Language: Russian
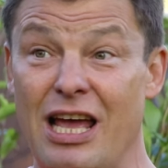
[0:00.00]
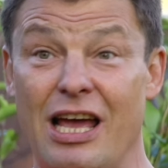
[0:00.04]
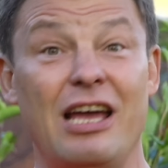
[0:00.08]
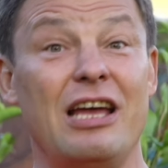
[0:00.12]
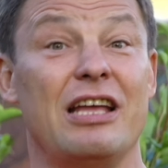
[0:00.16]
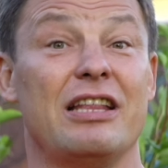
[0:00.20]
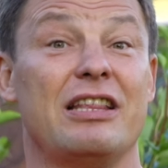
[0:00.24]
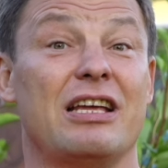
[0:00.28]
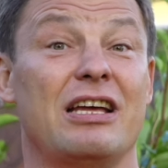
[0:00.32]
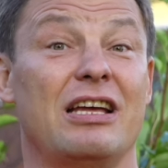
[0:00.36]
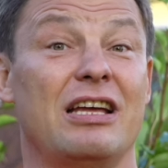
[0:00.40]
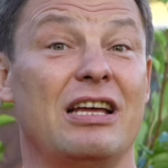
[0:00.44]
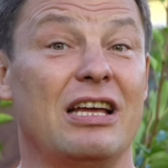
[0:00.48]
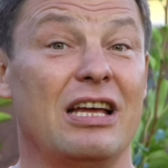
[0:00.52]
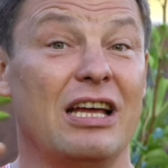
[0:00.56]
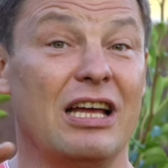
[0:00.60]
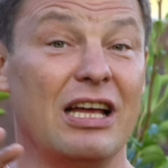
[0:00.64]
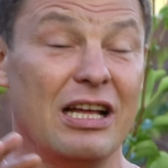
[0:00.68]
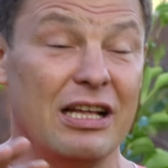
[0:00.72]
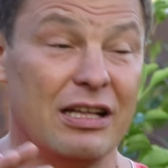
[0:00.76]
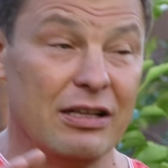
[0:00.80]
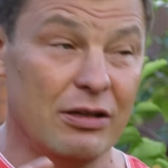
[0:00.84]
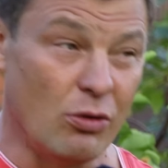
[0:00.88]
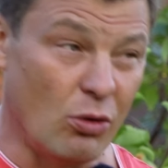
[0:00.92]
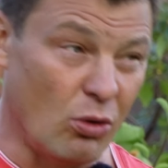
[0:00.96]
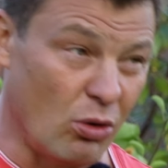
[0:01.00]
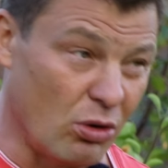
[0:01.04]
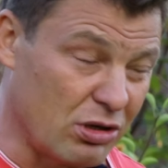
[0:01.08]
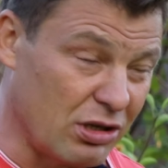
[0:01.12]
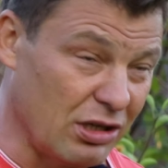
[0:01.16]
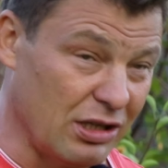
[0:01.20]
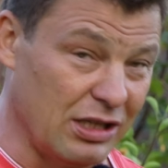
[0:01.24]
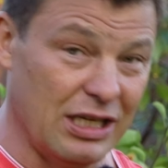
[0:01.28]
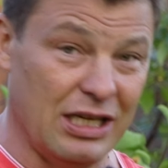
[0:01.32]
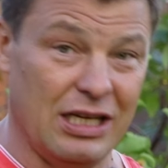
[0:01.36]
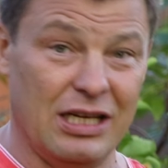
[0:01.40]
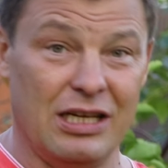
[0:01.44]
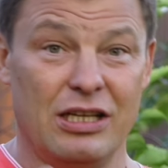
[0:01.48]
Это
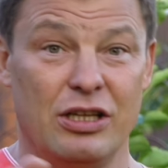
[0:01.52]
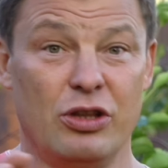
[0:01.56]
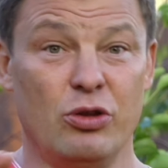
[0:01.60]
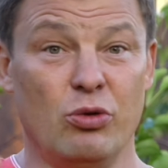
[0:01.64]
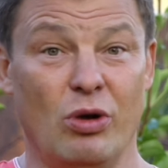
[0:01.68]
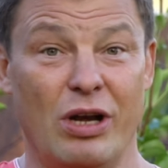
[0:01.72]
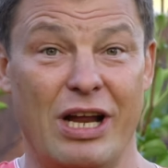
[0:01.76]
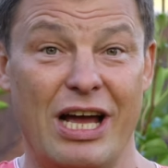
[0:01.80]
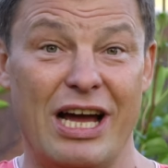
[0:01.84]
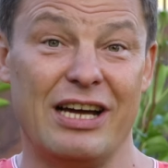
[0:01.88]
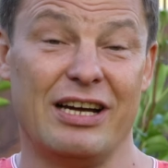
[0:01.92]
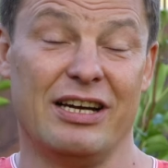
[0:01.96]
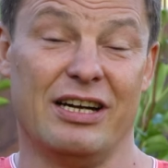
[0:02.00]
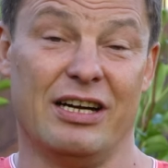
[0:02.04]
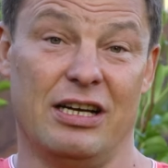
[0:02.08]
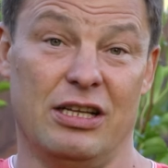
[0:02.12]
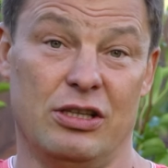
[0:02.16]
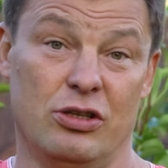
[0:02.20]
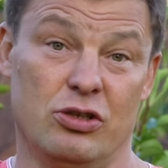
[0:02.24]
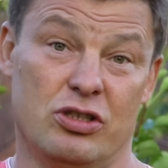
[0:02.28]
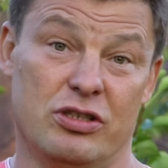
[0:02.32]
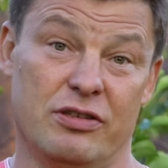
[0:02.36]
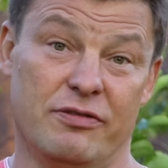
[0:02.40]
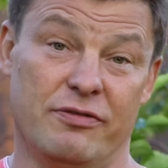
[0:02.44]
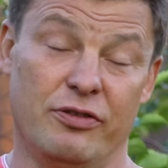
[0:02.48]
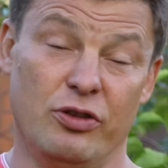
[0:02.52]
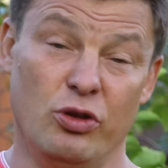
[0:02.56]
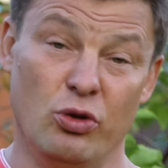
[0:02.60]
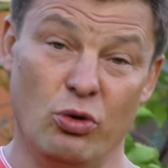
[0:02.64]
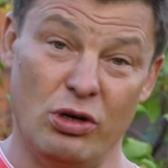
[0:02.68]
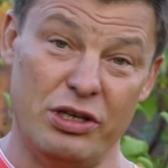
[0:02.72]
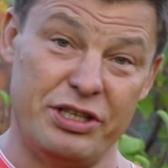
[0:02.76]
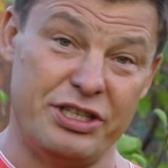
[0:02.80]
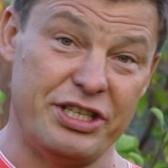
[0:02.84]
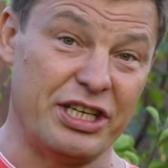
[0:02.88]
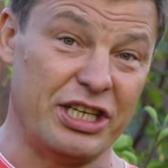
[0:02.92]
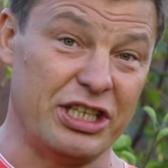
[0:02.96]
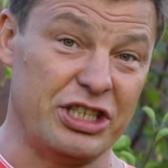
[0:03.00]
около 0 градусов,
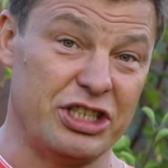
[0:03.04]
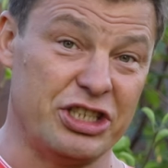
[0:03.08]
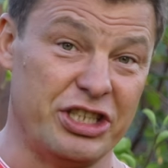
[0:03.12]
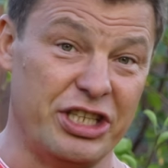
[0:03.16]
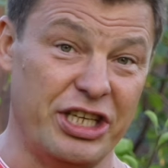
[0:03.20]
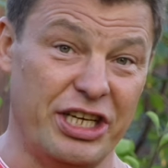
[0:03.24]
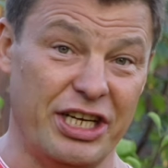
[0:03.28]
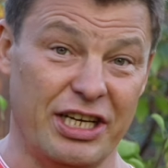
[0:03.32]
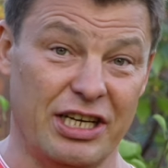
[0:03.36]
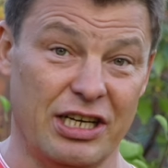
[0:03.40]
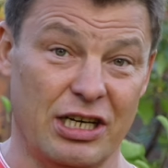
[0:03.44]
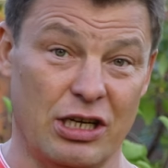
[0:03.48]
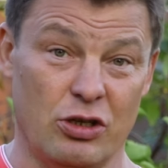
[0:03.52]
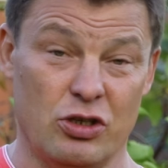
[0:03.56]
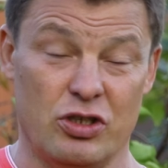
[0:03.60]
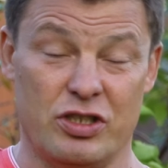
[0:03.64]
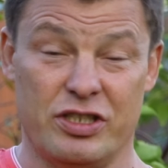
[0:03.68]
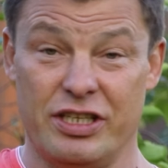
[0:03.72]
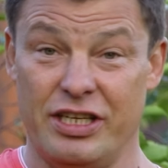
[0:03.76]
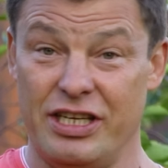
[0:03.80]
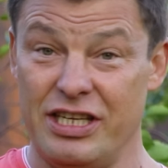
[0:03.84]
0-4 градуса.